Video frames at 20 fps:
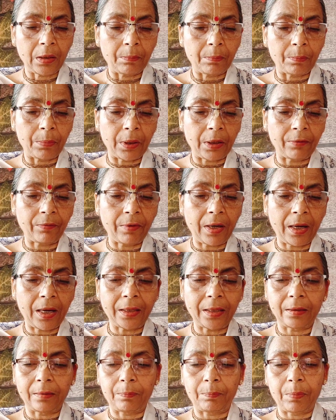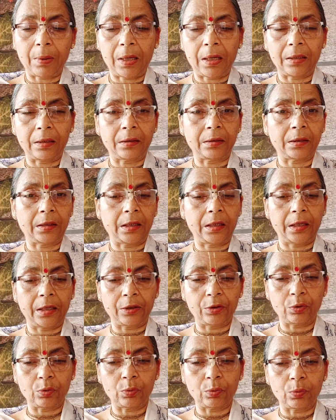भवाय पालन
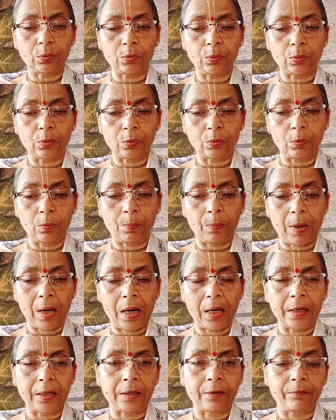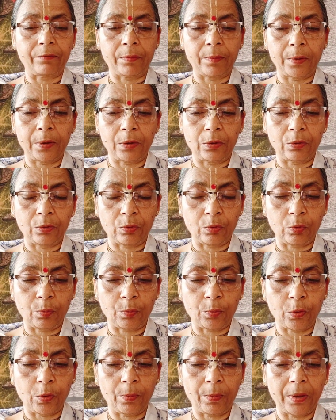हेतु रूपाणि विभिन्न
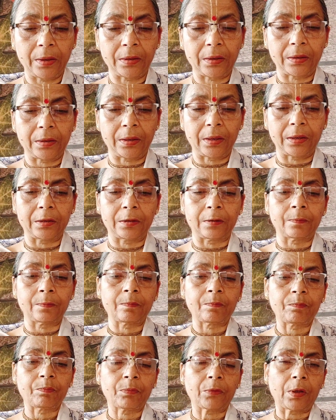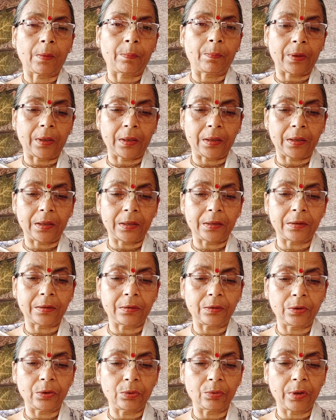रूपों में दधत प्रकट
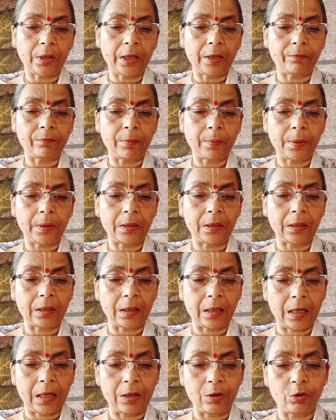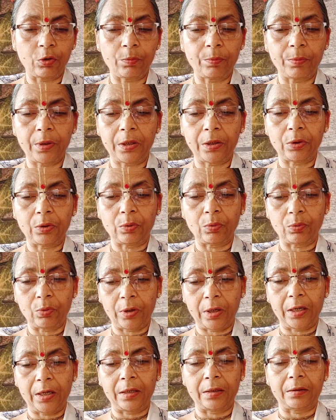युगे विभिन्न कालों में
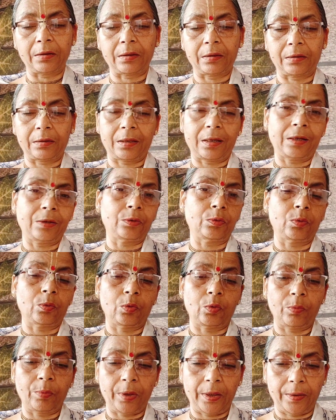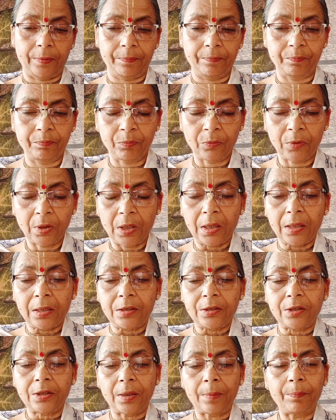युगे तथा युगों में
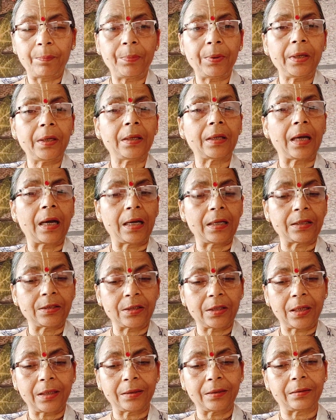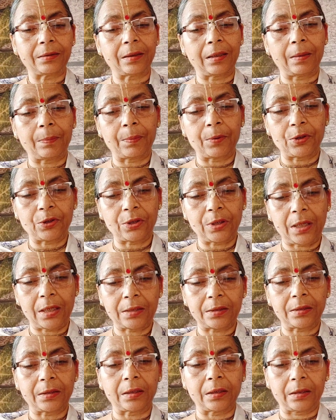जब भी राजा तथा
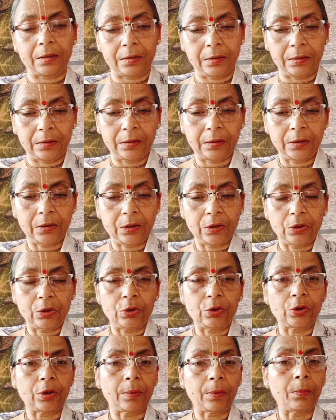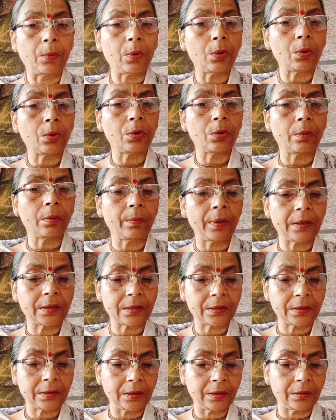प्रशासक तमोगुण में
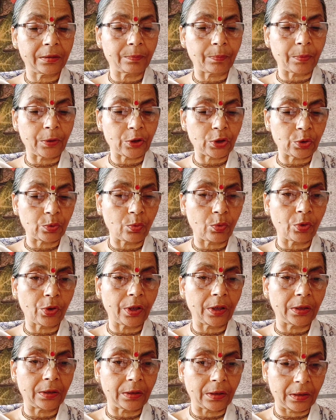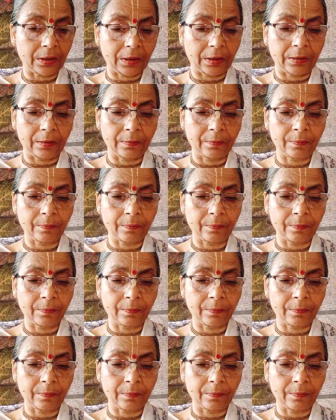स्थित पशुओं की तरह